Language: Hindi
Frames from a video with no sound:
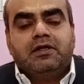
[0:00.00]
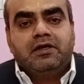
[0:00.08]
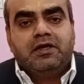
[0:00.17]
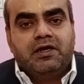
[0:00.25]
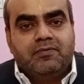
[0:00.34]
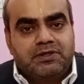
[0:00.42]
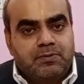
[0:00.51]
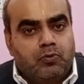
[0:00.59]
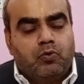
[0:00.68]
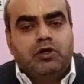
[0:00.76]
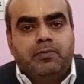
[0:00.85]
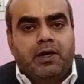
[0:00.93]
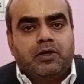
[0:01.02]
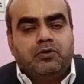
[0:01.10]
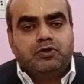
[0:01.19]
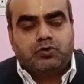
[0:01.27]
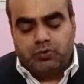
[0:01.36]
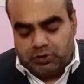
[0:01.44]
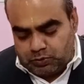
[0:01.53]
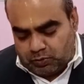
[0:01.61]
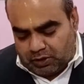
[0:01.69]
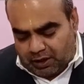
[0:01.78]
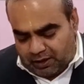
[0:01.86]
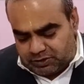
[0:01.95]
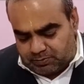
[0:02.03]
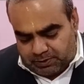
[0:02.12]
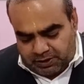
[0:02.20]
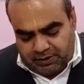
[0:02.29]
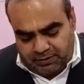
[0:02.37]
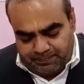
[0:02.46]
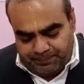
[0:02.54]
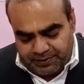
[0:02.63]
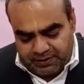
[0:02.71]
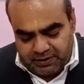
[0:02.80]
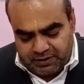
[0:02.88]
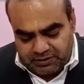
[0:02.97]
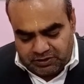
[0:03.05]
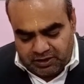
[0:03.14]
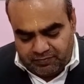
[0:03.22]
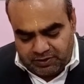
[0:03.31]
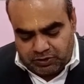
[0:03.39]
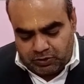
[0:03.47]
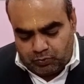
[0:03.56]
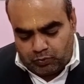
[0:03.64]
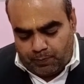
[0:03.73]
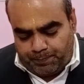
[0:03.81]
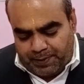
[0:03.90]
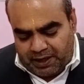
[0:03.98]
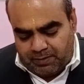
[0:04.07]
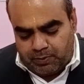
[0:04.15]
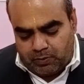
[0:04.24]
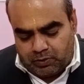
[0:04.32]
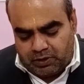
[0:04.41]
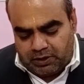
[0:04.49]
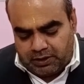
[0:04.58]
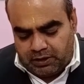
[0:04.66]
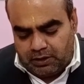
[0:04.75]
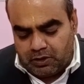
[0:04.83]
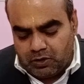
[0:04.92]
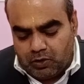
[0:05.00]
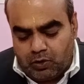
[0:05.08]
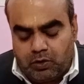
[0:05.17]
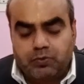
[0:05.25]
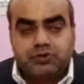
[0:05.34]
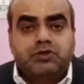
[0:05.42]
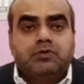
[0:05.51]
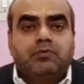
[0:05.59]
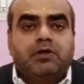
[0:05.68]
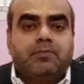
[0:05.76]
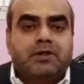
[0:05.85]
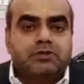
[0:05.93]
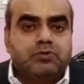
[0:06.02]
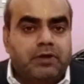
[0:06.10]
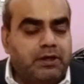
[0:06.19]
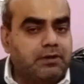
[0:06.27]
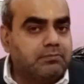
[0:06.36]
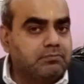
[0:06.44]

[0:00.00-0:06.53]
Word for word: लेकिन वहाँ जब गोलीबार हुई तो उनकी जो राजमणि देवी थी उनको पैर में गोली लगी और वो जीवन भर जो है